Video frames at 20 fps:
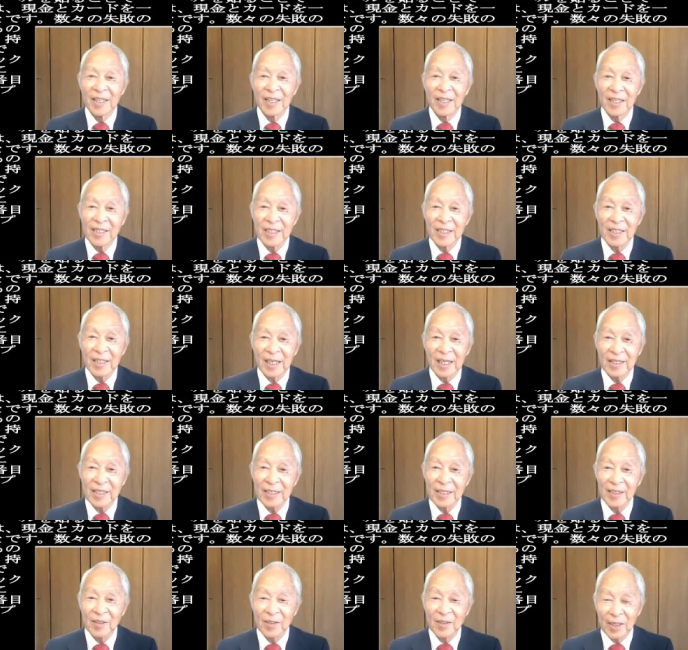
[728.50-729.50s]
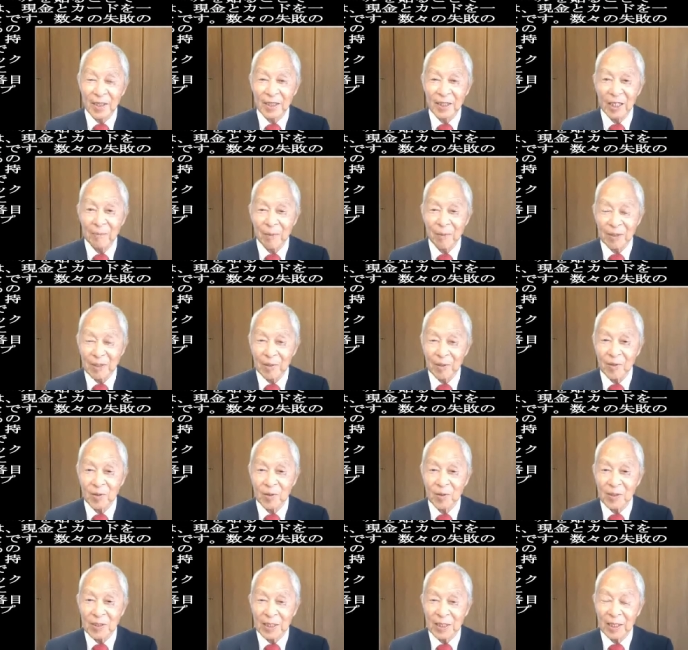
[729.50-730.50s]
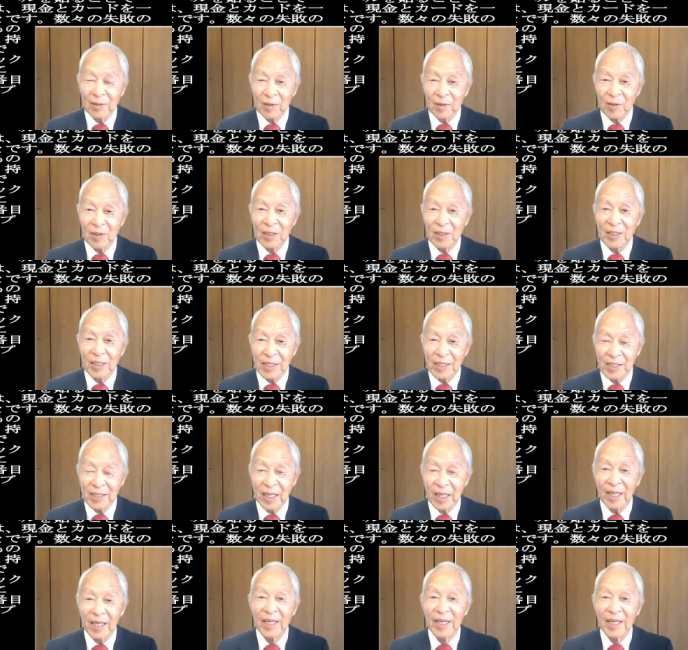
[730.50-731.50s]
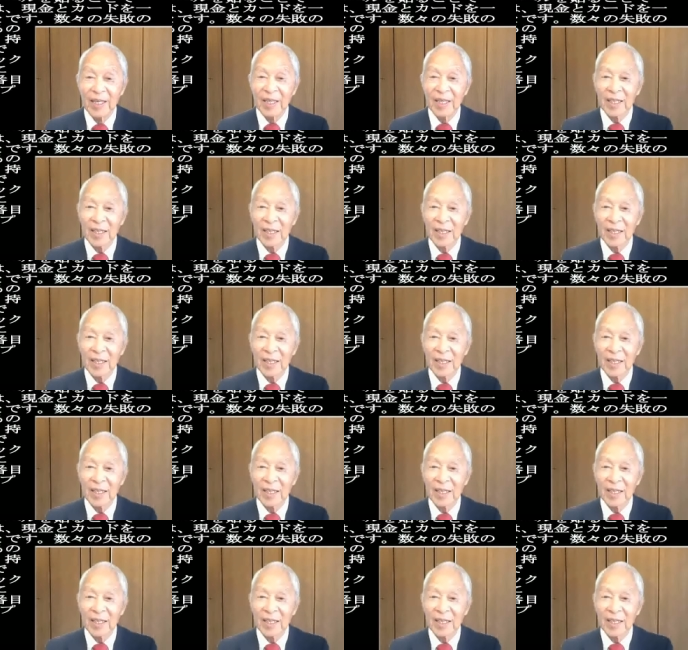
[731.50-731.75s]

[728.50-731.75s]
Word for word: えー、新幹線の中でパソコンを使うときにですね、